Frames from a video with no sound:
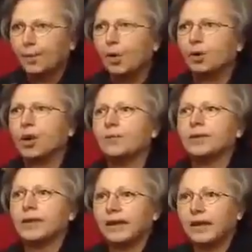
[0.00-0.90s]

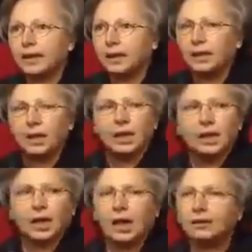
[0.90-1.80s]
programı gereği
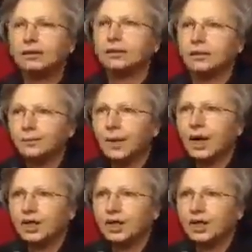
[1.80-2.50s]
kandırılıp